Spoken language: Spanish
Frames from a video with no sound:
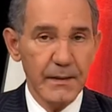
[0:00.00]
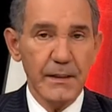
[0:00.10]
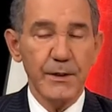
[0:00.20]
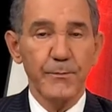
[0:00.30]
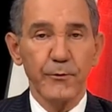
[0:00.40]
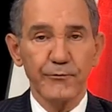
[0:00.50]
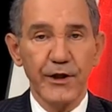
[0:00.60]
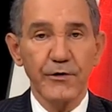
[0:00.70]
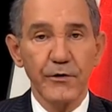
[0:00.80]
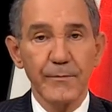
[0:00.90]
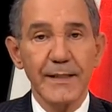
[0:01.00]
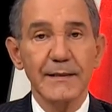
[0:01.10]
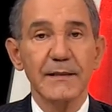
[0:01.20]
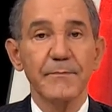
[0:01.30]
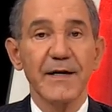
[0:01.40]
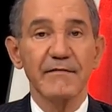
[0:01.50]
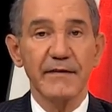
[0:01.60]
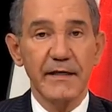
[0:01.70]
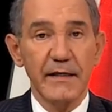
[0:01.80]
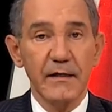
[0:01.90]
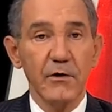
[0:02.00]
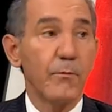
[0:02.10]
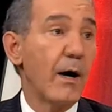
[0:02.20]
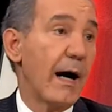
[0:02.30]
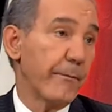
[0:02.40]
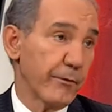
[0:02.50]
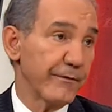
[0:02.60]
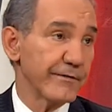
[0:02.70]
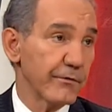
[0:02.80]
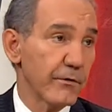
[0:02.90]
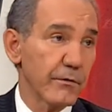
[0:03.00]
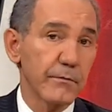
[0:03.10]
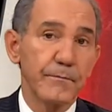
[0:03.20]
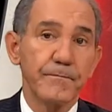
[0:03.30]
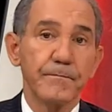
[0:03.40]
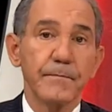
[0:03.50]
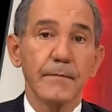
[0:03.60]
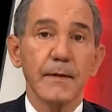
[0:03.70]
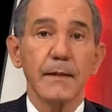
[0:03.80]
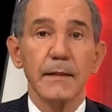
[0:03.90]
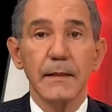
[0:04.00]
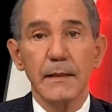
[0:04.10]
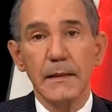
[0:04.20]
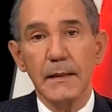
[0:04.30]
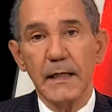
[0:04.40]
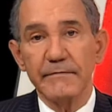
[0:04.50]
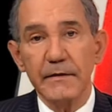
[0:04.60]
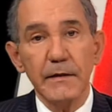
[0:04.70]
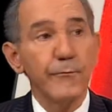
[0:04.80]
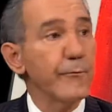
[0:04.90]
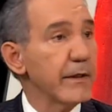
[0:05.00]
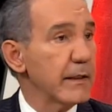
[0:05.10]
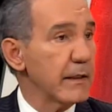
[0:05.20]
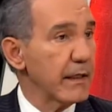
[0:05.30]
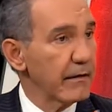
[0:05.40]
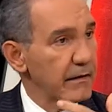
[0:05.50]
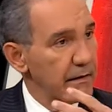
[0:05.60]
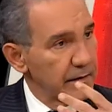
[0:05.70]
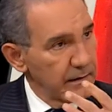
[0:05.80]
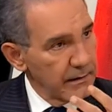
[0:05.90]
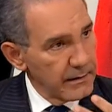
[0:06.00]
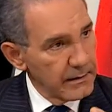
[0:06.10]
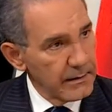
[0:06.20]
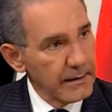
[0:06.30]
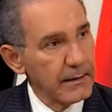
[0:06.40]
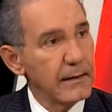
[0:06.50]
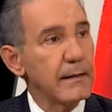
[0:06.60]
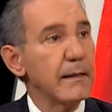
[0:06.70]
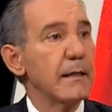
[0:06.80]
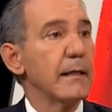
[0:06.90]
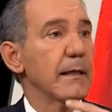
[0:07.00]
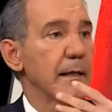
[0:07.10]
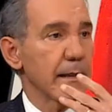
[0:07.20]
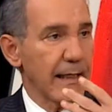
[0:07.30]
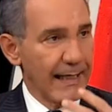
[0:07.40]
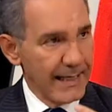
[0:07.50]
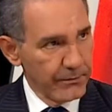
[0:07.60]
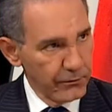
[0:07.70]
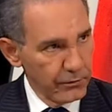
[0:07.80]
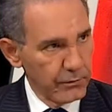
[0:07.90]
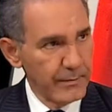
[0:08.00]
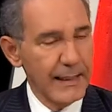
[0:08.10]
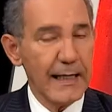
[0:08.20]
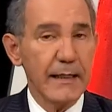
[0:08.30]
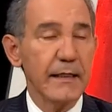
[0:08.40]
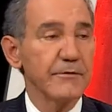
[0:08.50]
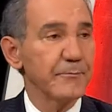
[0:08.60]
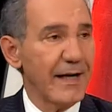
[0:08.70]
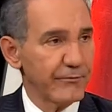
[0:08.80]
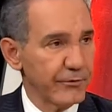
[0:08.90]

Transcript: y posteriormente pasé como a profesor. Y así fui eh, eh, escalando. y allí conoció